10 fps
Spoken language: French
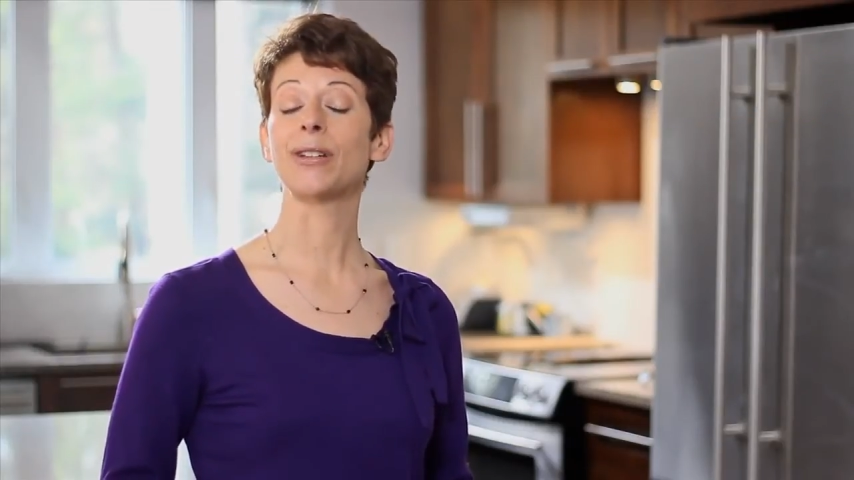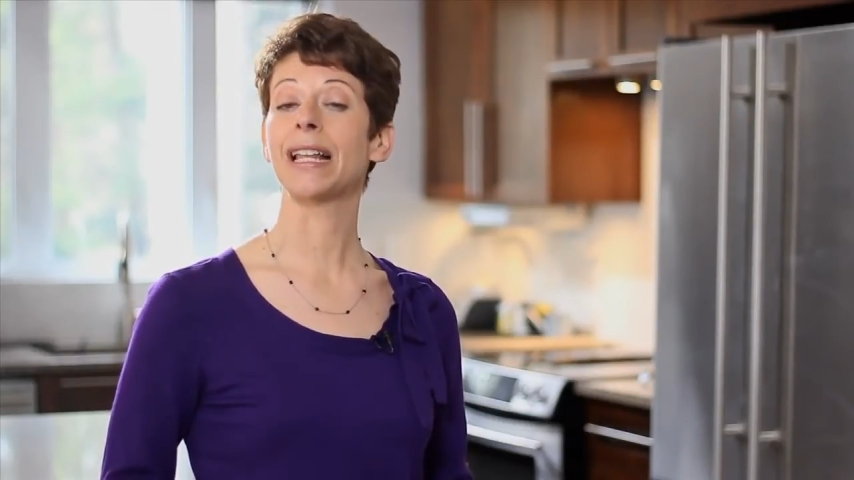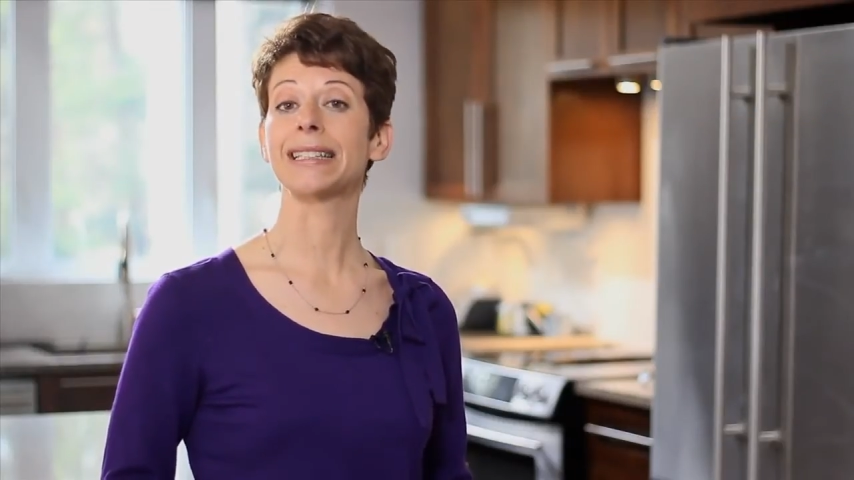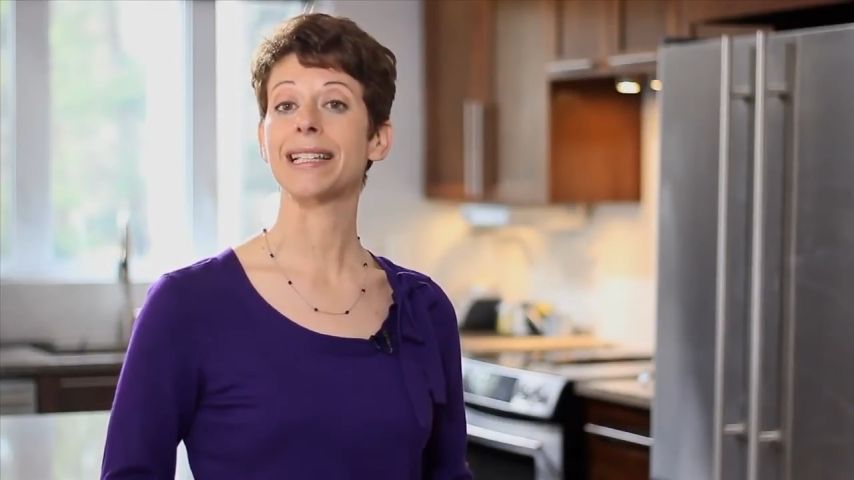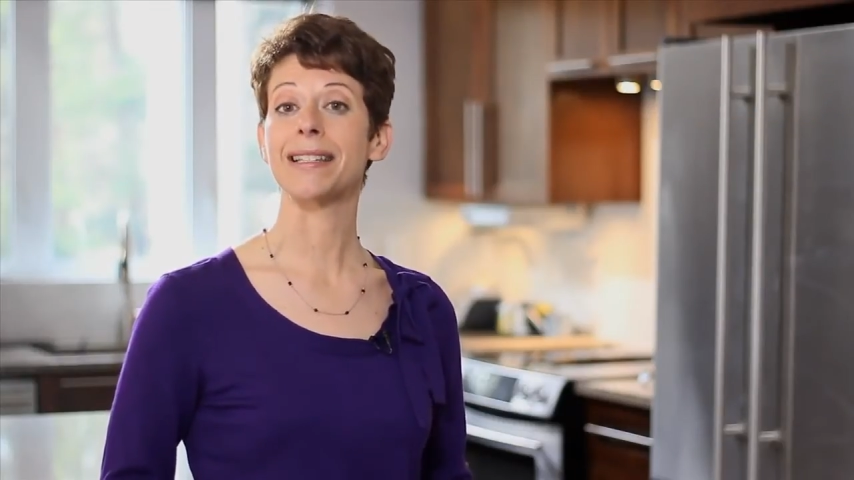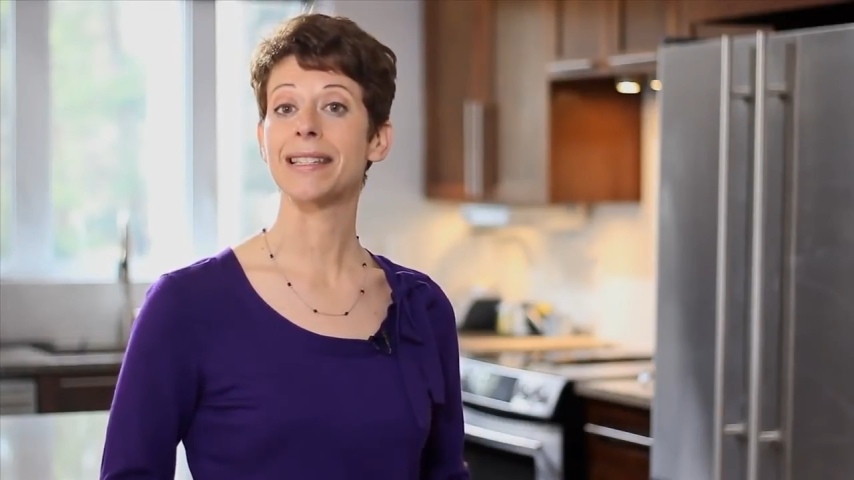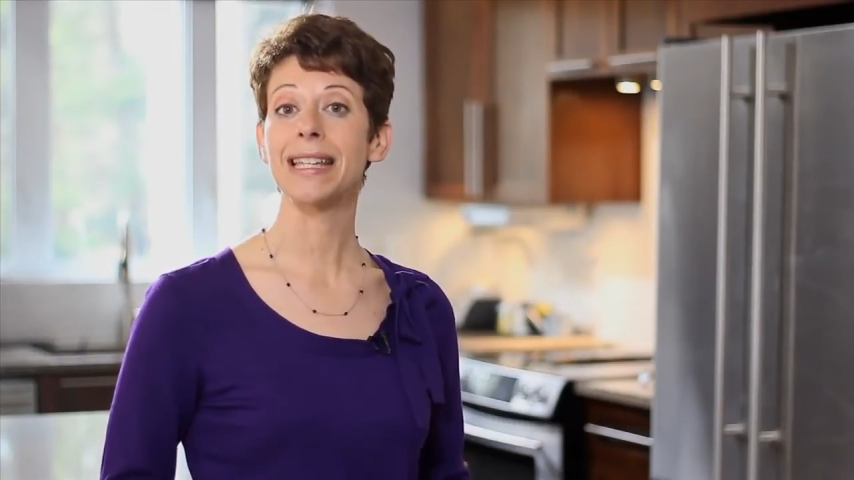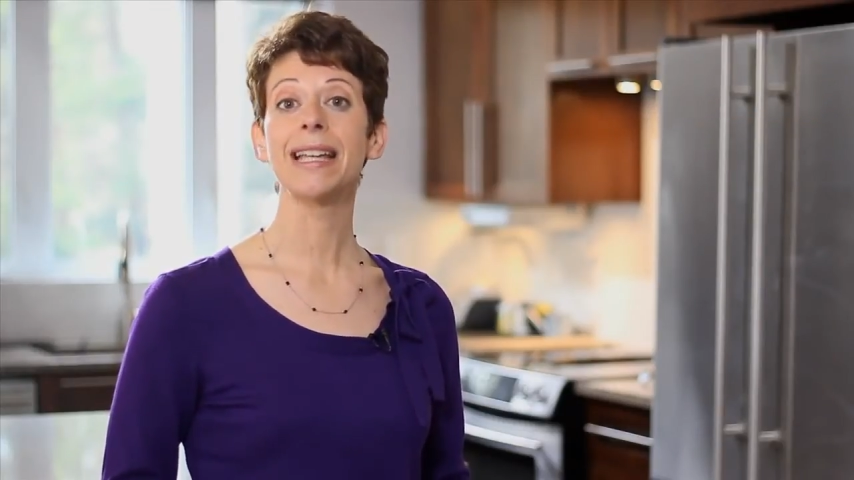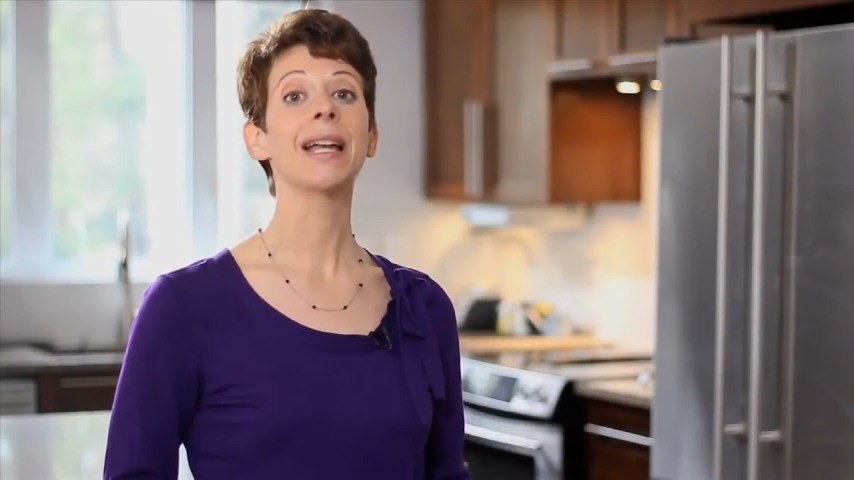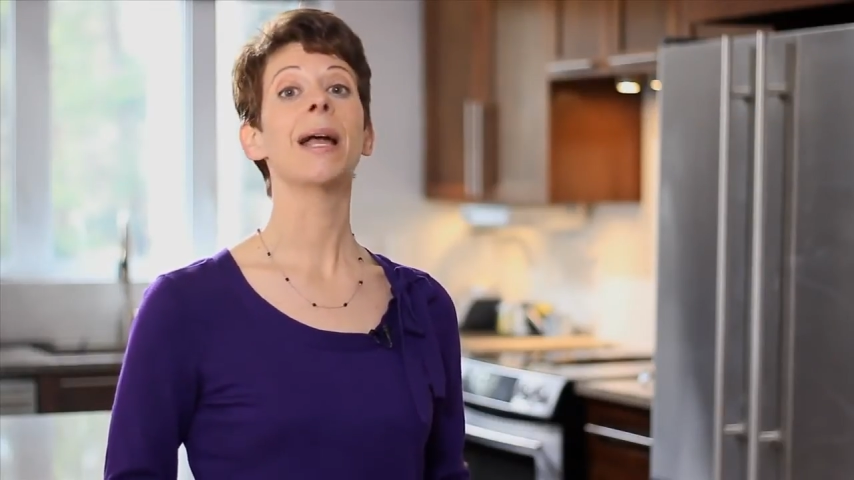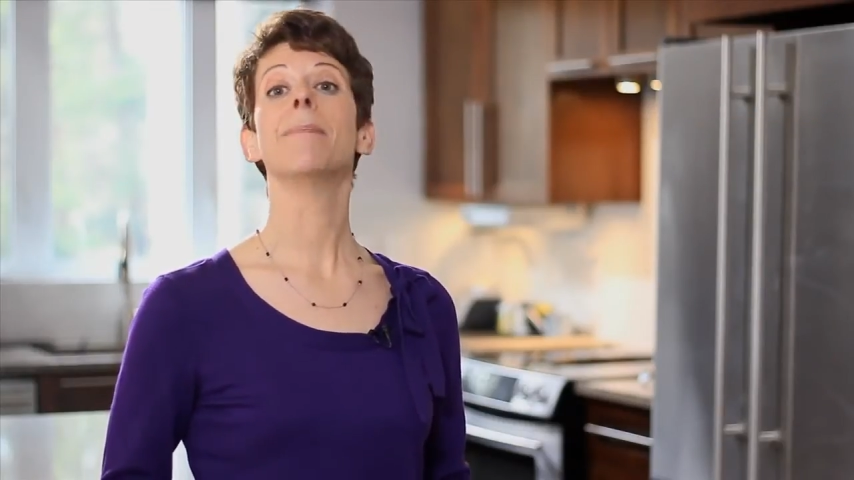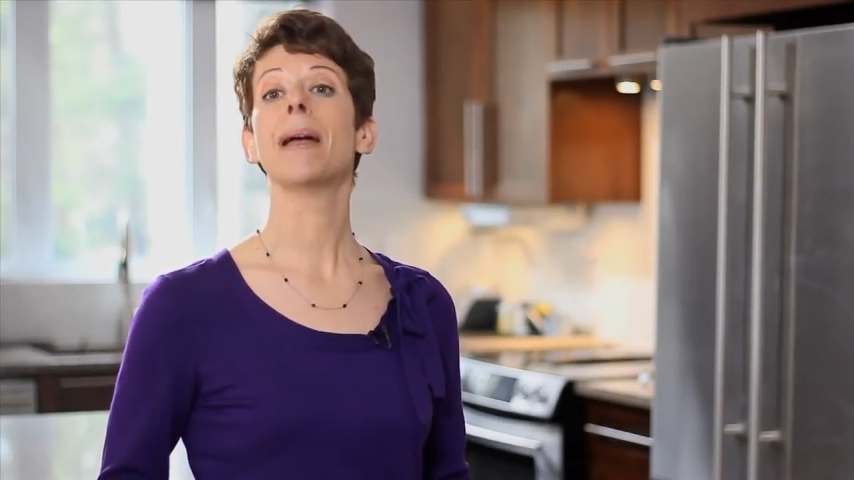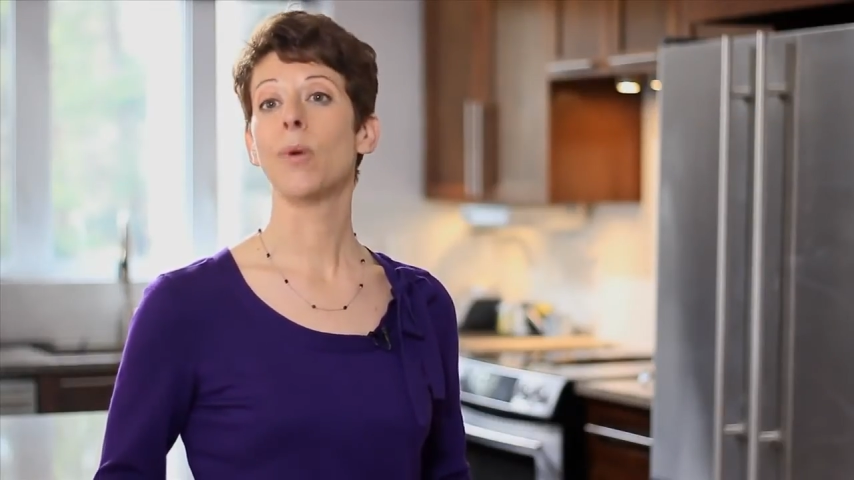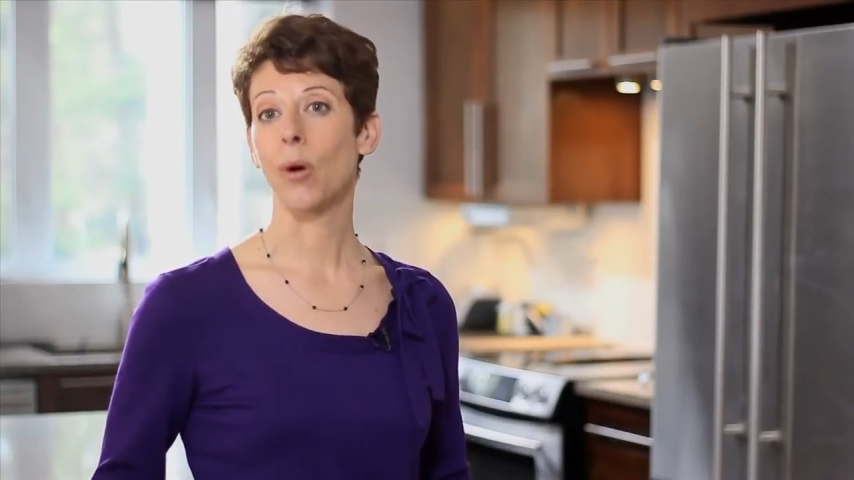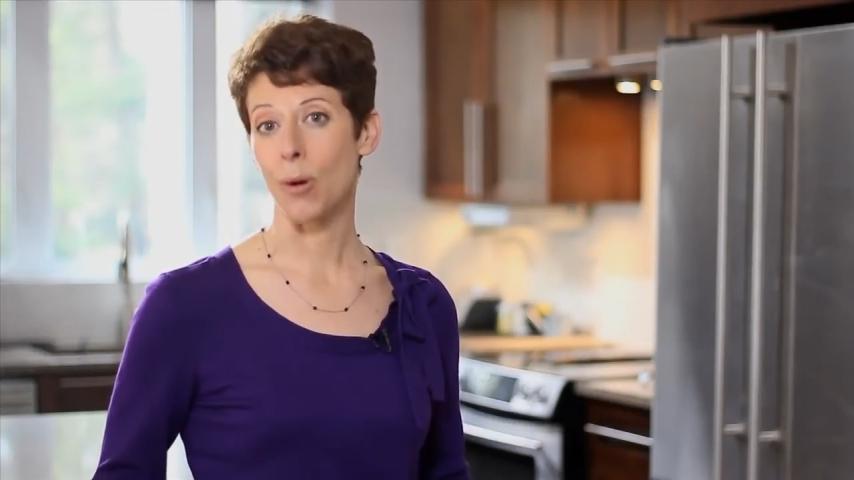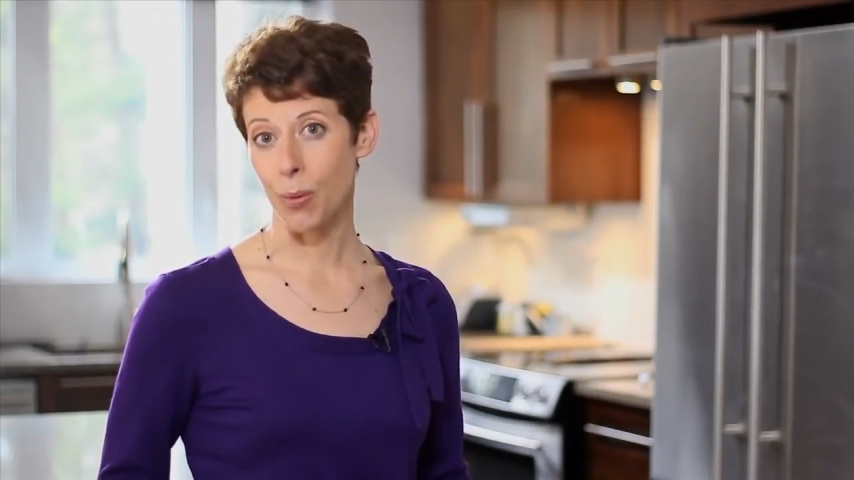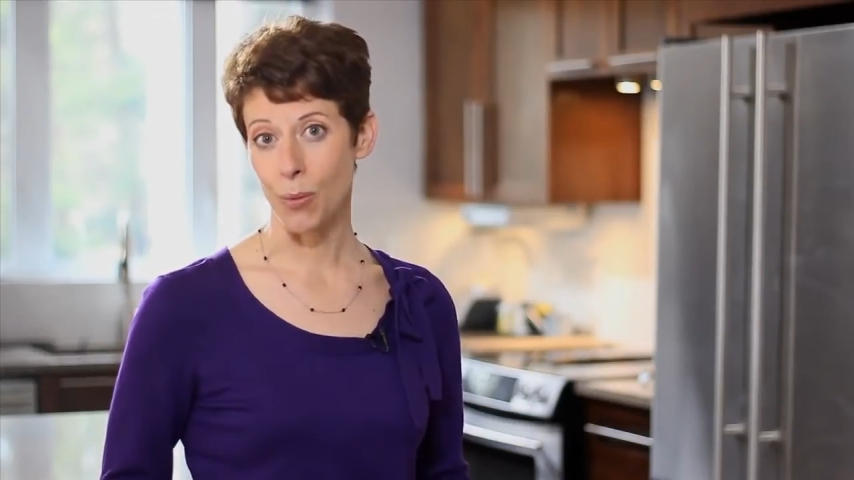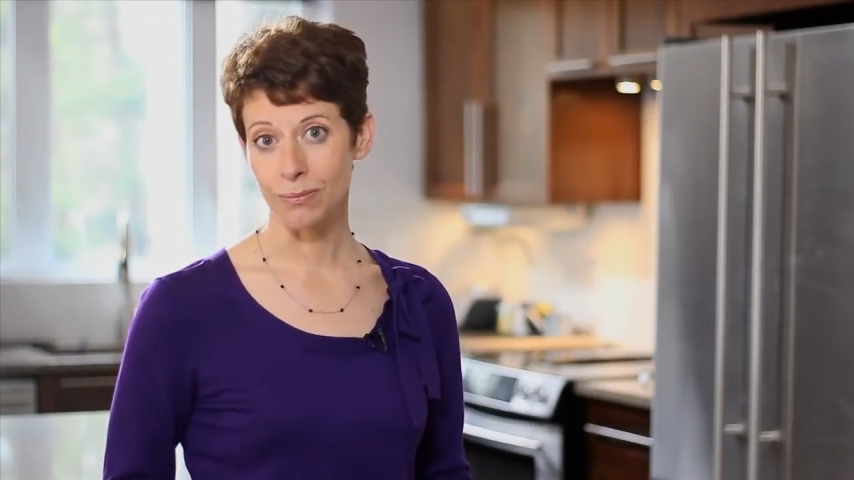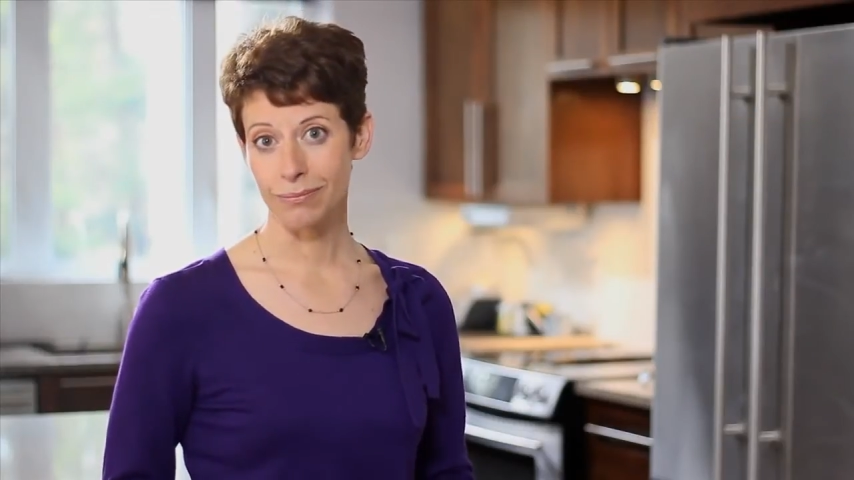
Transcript: l'électricité, même au repos